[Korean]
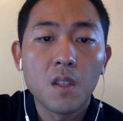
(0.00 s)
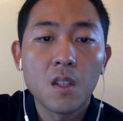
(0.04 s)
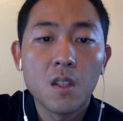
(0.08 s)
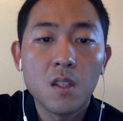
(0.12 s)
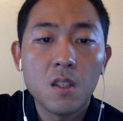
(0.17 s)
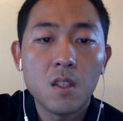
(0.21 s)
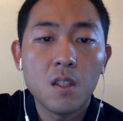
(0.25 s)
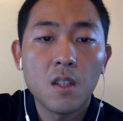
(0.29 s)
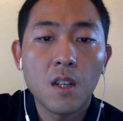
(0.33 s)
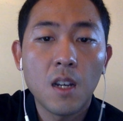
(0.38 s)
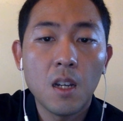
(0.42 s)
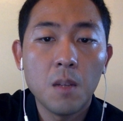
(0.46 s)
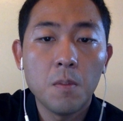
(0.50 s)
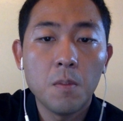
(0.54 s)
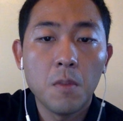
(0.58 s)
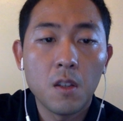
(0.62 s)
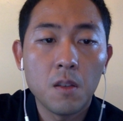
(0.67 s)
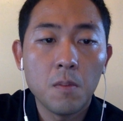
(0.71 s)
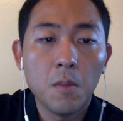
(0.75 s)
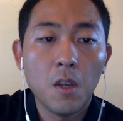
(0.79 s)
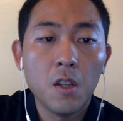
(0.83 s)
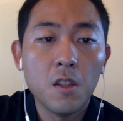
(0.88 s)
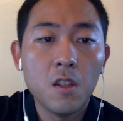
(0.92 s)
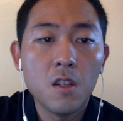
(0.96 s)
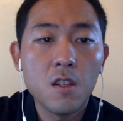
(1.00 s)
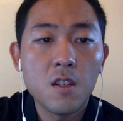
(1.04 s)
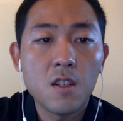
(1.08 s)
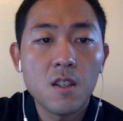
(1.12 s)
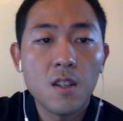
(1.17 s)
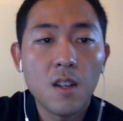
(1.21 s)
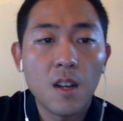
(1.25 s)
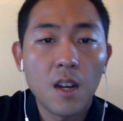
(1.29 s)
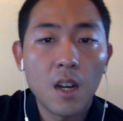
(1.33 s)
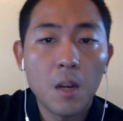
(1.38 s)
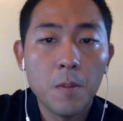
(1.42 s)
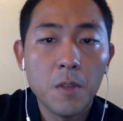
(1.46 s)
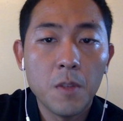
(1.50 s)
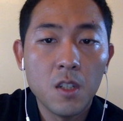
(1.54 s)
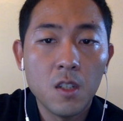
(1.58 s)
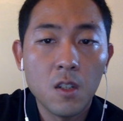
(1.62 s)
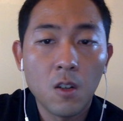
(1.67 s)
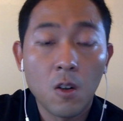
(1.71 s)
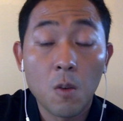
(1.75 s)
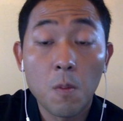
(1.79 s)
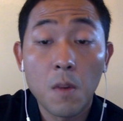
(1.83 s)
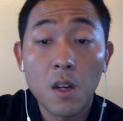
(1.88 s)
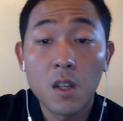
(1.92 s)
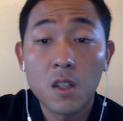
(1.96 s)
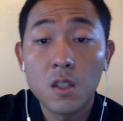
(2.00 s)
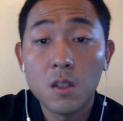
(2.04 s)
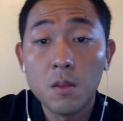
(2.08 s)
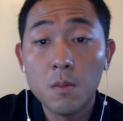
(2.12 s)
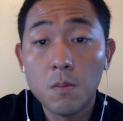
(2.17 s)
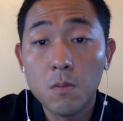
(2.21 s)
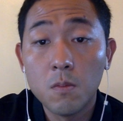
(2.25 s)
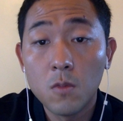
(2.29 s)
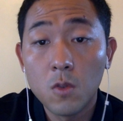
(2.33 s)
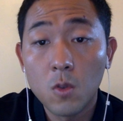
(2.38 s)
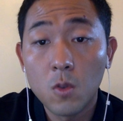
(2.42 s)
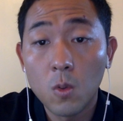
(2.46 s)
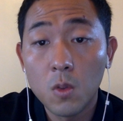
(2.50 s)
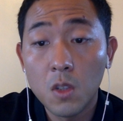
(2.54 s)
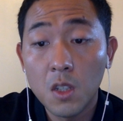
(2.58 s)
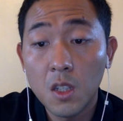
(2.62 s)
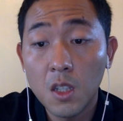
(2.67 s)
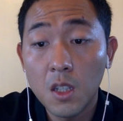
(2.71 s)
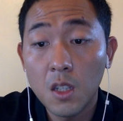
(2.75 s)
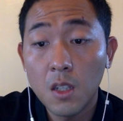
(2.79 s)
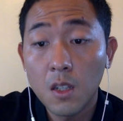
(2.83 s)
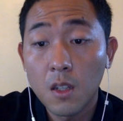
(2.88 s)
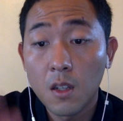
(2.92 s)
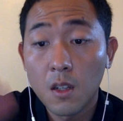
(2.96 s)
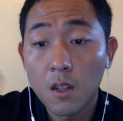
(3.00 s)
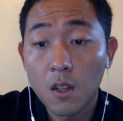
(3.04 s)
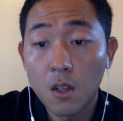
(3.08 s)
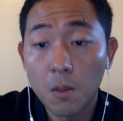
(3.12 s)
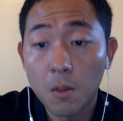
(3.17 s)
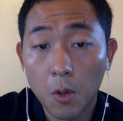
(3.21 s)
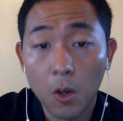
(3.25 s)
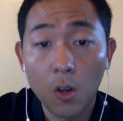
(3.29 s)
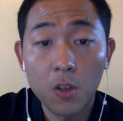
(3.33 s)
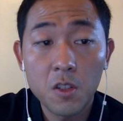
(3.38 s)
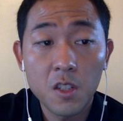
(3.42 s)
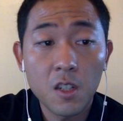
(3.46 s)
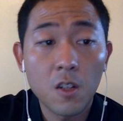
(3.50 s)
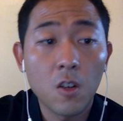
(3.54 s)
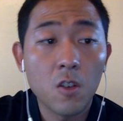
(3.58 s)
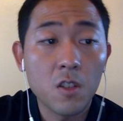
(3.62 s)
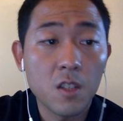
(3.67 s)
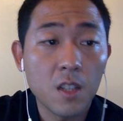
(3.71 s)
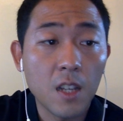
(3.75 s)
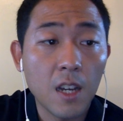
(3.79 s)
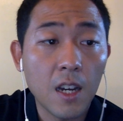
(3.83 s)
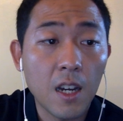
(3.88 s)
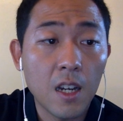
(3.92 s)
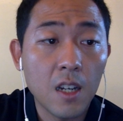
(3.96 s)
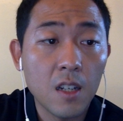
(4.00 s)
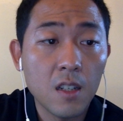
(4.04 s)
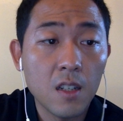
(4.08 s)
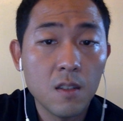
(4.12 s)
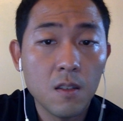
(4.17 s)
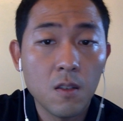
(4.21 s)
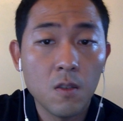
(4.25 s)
시간 몇 몇 년 지나가면은 얼마큼 돈이 그 벌어질 것이다.